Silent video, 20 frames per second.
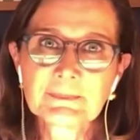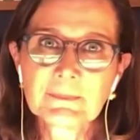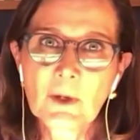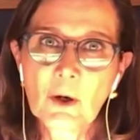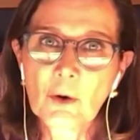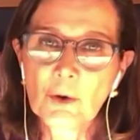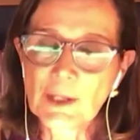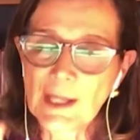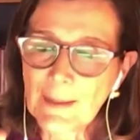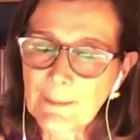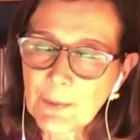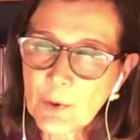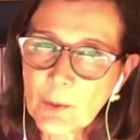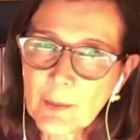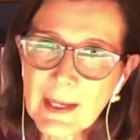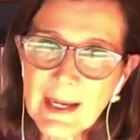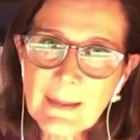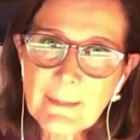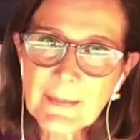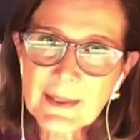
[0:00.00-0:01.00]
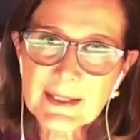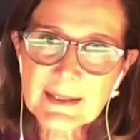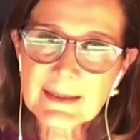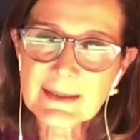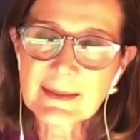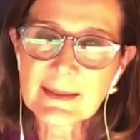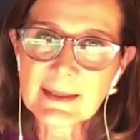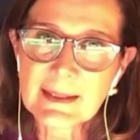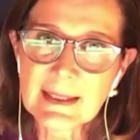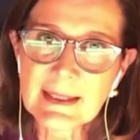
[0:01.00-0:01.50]
o ya
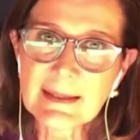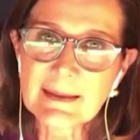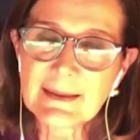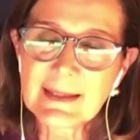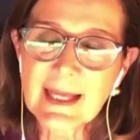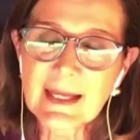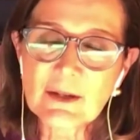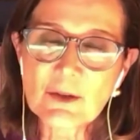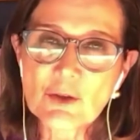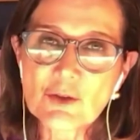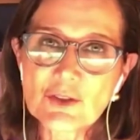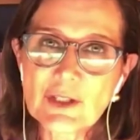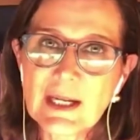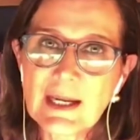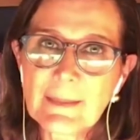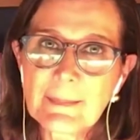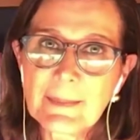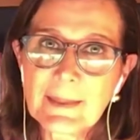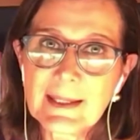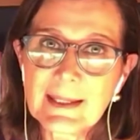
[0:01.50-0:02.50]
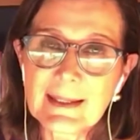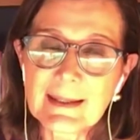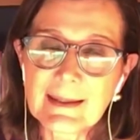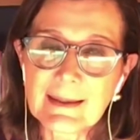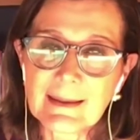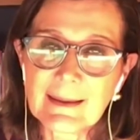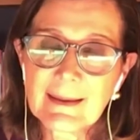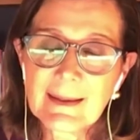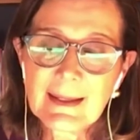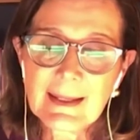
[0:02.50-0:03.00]
problemas internos de la
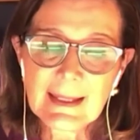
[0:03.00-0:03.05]
pareja.